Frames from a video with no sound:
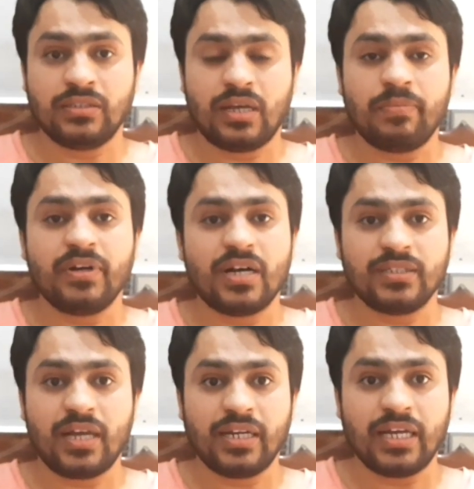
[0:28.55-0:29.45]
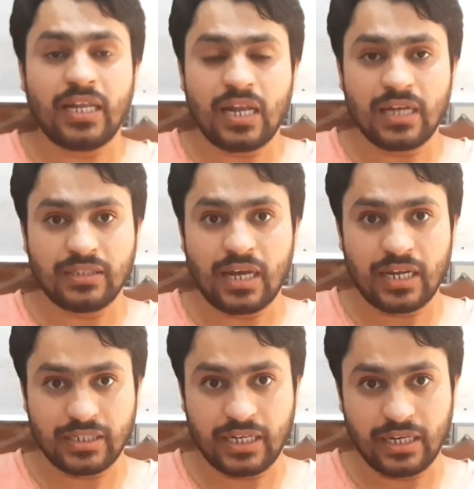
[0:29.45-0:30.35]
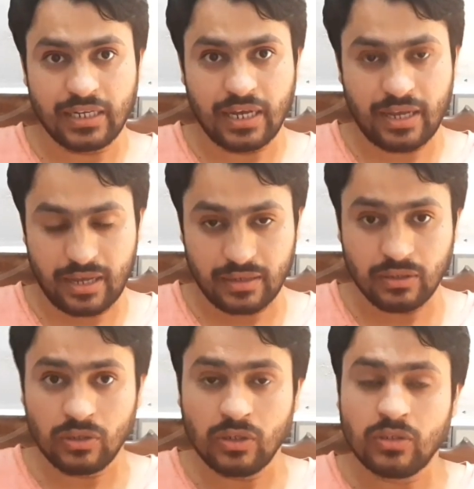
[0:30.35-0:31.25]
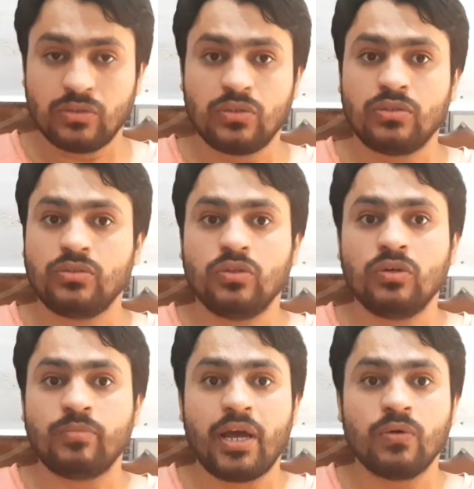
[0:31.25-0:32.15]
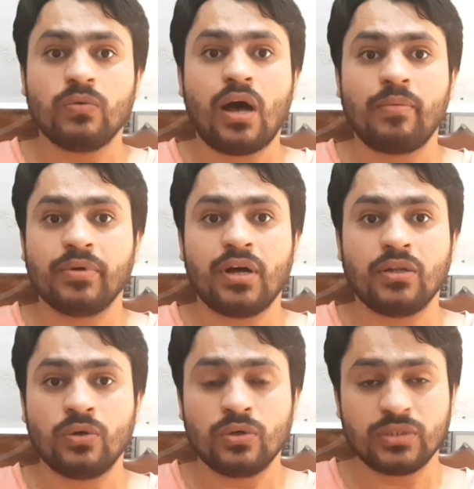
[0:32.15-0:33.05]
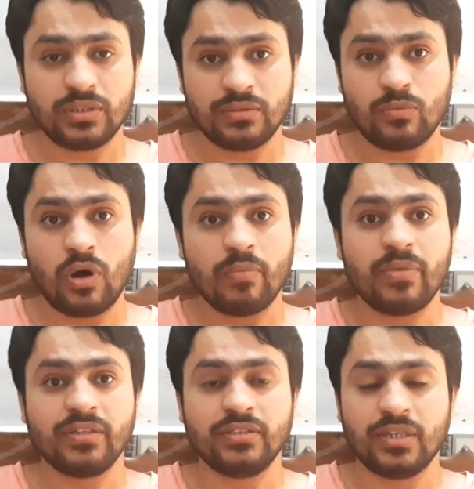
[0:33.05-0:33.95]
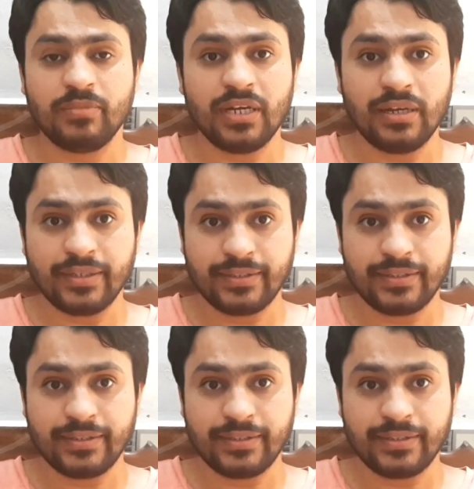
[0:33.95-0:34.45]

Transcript: सब खजाने अल्लाह ताला के लिए हैं दोस्तों मैं हूं आपका होस्ट मोहम्मद जमील